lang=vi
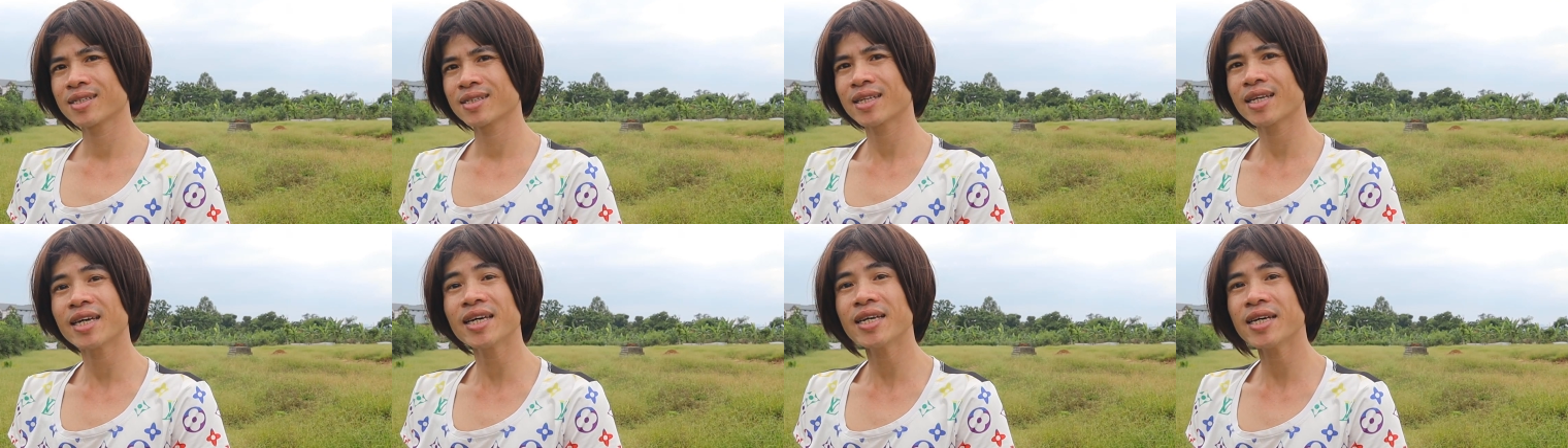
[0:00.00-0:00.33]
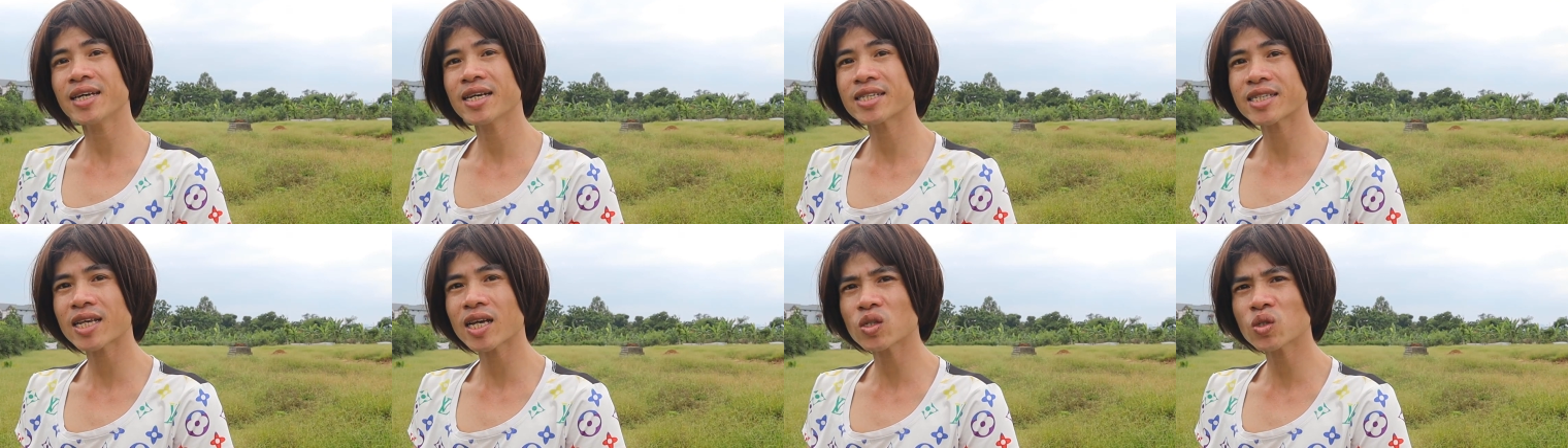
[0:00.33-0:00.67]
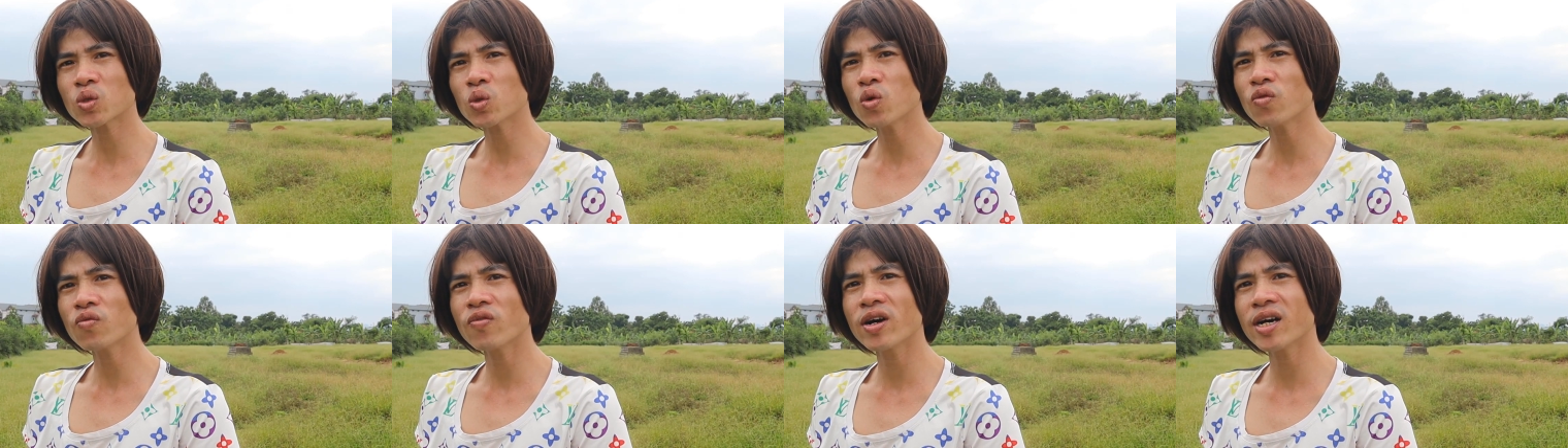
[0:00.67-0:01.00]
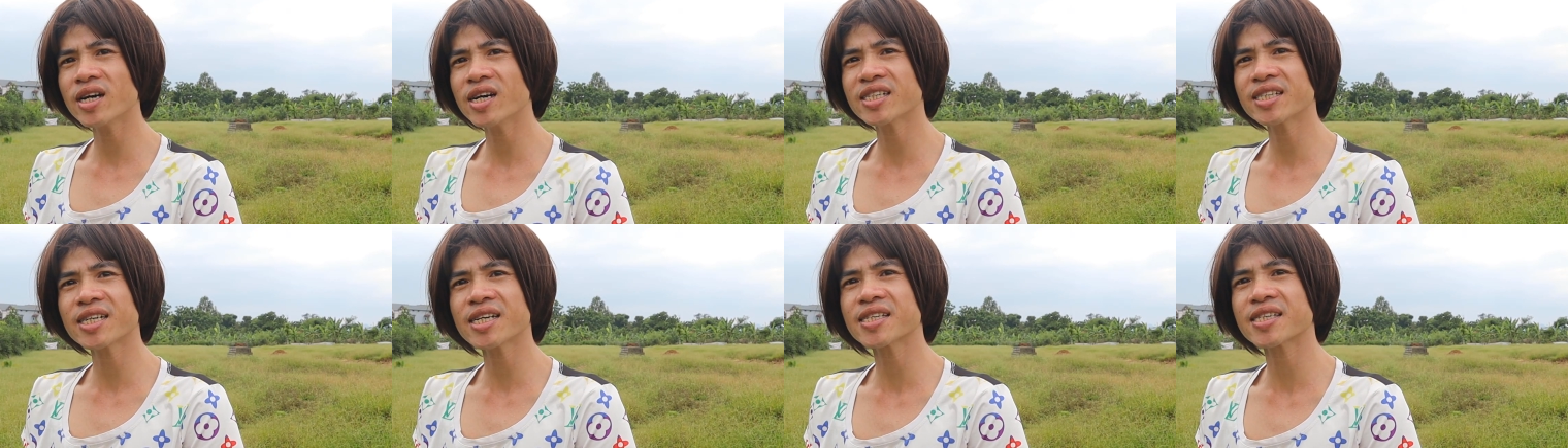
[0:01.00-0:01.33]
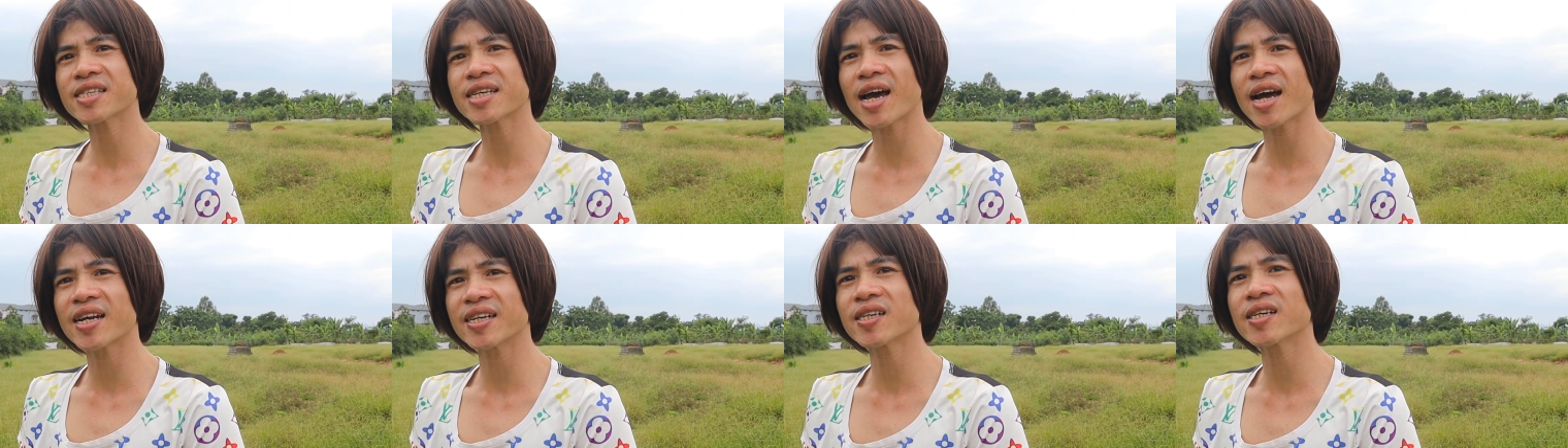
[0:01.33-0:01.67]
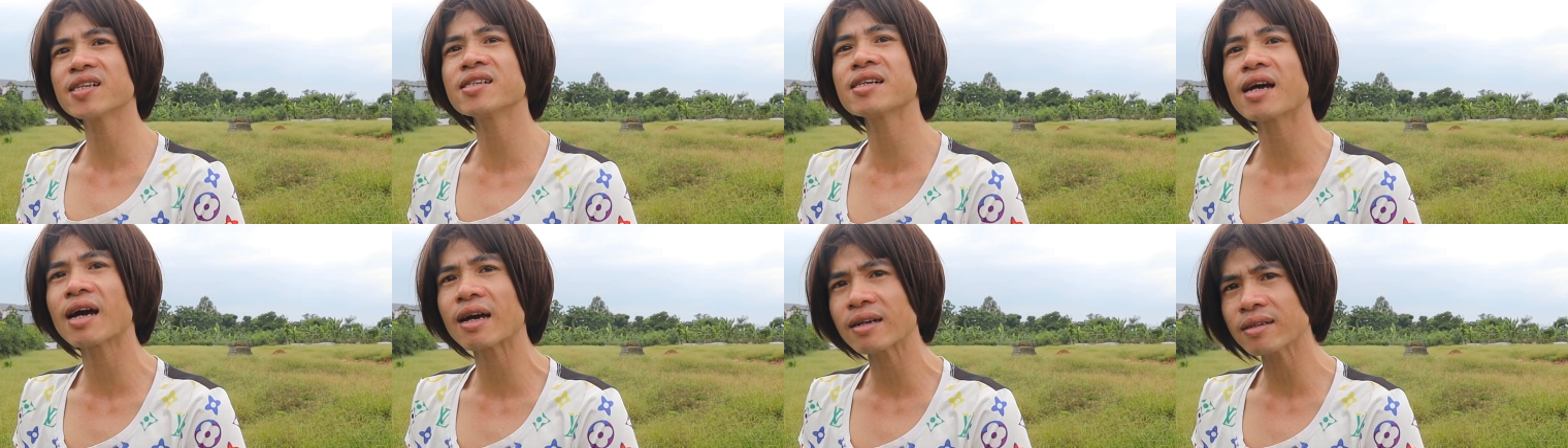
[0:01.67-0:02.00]
Thì giao du với chân dài
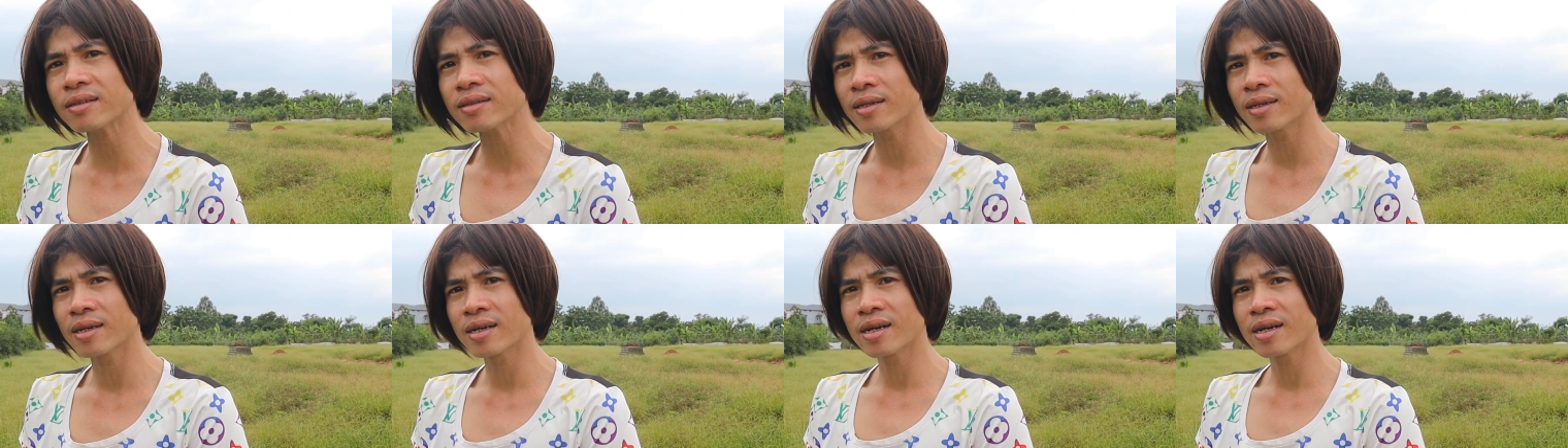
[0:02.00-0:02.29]
chân ngắn.